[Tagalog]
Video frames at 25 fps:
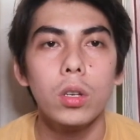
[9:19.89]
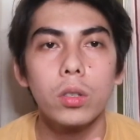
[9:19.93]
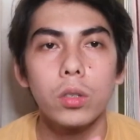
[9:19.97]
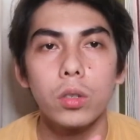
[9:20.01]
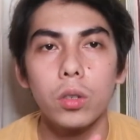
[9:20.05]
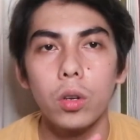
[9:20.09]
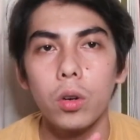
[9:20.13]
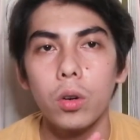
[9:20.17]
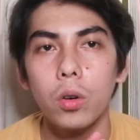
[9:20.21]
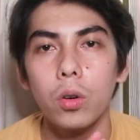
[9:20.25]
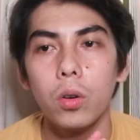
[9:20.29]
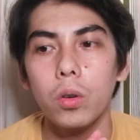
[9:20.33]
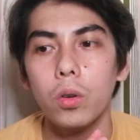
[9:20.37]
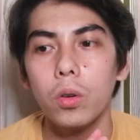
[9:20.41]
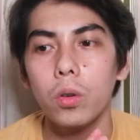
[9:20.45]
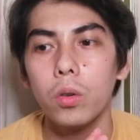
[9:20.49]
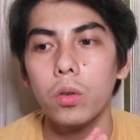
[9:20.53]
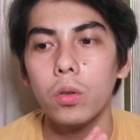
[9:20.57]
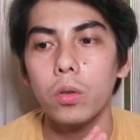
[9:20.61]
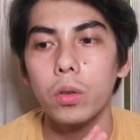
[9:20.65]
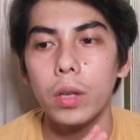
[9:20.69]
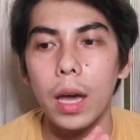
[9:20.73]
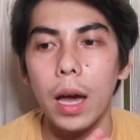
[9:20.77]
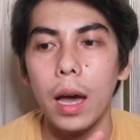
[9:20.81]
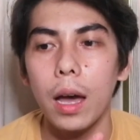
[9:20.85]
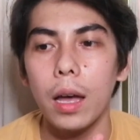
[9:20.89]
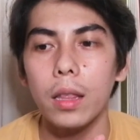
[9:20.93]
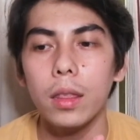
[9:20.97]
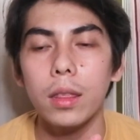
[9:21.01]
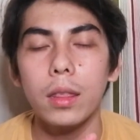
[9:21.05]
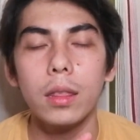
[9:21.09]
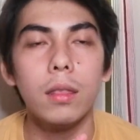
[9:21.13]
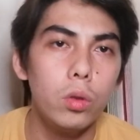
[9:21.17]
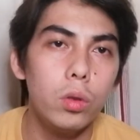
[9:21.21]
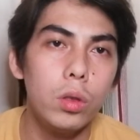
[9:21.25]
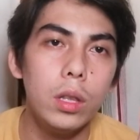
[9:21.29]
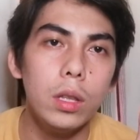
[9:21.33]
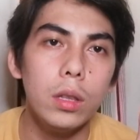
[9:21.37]
So, yeah,
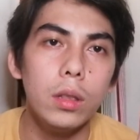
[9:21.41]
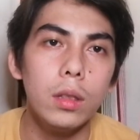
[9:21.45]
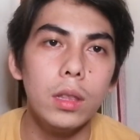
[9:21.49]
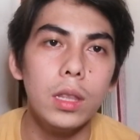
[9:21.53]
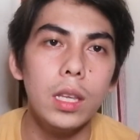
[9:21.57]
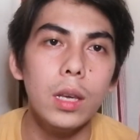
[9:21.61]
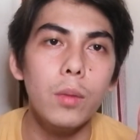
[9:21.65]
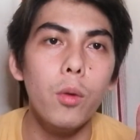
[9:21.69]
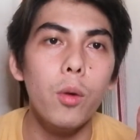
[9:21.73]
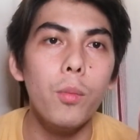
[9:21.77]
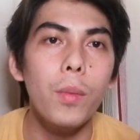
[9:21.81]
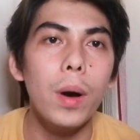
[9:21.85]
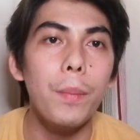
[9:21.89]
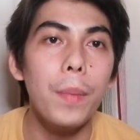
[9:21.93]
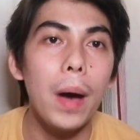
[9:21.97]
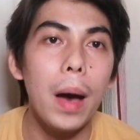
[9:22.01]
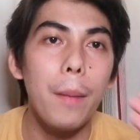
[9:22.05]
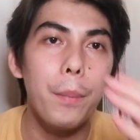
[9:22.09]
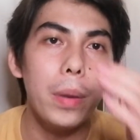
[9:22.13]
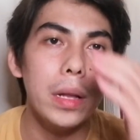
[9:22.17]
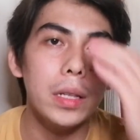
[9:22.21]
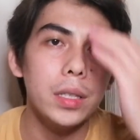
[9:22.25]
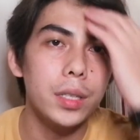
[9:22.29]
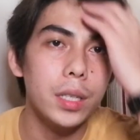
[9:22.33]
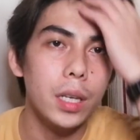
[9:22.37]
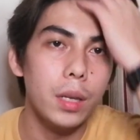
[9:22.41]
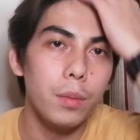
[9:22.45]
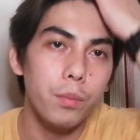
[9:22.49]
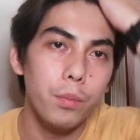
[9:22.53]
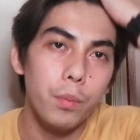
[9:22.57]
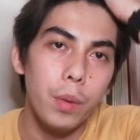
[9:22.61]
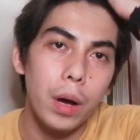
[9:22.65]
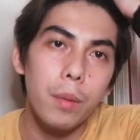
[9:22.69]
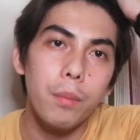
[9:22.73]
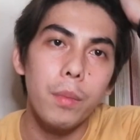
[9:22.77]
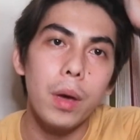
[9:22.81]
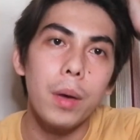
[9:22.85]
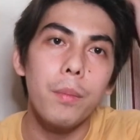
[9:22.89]
di, di mo mapapansin
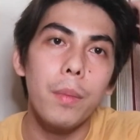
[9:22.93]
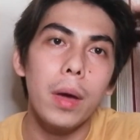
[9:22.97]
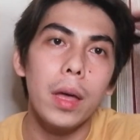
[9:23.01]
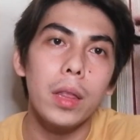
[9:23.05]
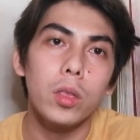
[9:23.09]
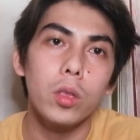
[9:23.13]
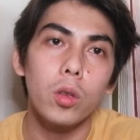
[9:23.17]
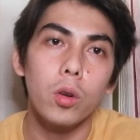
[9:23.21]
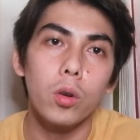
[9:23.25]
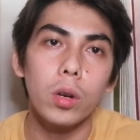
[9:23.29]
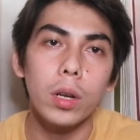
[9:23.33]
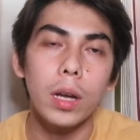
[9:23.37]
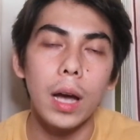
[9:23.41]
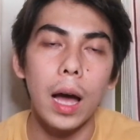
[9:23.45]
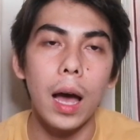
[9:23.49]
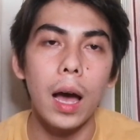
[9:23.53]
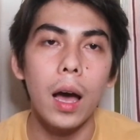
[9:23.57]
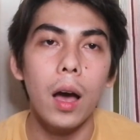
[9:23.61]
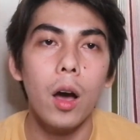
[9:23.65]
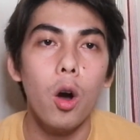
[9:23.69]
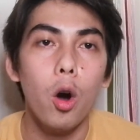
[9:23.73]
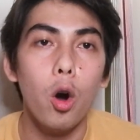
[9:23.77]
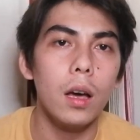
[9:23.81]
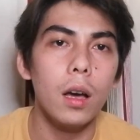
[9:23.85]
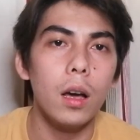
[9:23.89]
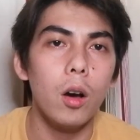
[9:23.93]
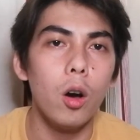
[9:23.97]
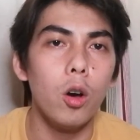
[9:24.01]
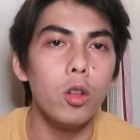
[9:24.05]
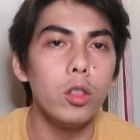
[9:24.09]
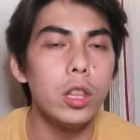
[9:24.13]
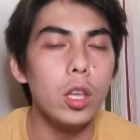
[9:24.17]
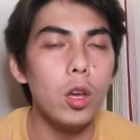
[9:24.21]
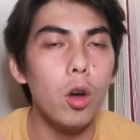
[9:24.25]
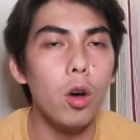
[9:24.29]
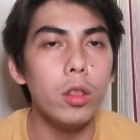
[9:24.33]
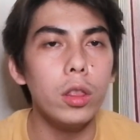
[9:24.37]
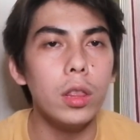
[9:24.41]
pag may mentor ka,
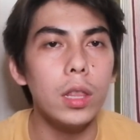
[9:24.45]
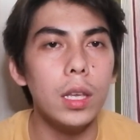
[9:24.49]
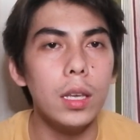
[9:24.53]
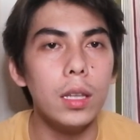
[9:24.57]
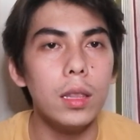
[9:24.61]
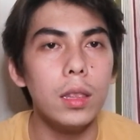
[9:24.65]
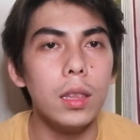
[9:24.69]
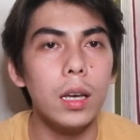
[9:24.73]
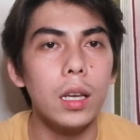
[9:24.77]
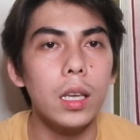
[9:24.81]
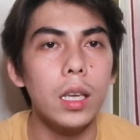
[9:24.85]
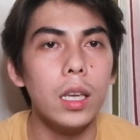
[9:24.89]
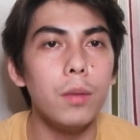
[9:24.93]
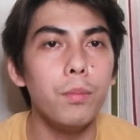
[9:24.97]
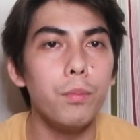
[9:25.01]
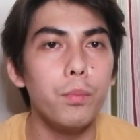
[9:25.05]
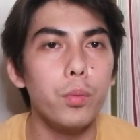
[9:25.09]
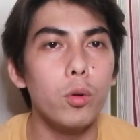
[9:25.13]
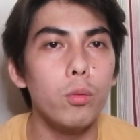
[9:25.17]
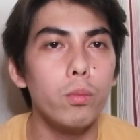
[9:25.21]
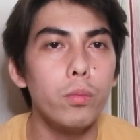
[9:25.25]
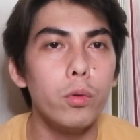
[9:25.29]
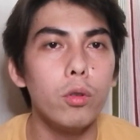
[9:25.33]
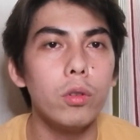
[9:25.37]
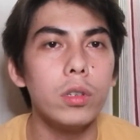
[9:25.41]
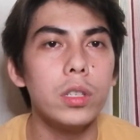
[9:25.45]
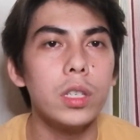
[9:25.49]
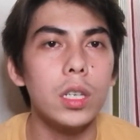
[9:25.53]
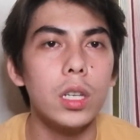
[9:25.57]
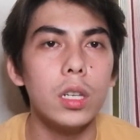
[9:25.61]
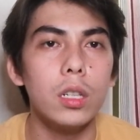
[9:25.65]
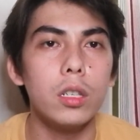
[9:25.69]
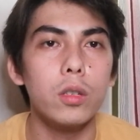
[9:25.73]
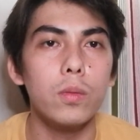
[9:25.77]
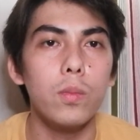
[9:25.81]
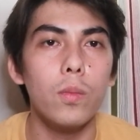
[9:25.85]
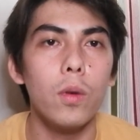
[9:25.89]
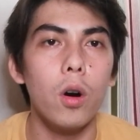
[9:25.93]
unti-unti nag improve yung
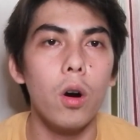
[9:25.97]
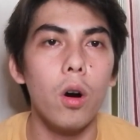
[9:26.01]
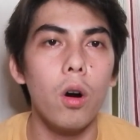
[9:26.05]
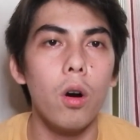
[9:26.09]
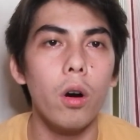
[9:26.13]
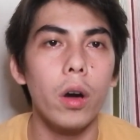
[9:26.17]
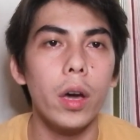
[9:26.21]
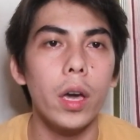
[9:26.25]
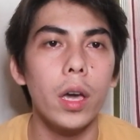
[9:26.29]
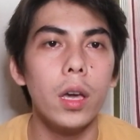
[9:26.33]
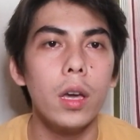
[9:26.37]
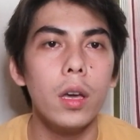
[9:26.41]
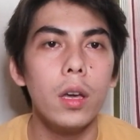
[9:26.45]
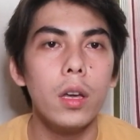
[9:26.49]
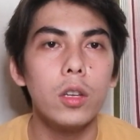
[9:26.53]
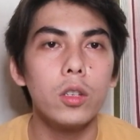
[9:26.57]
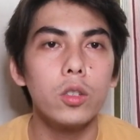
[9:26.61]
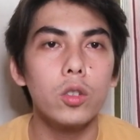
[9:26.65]
skills mo, okay?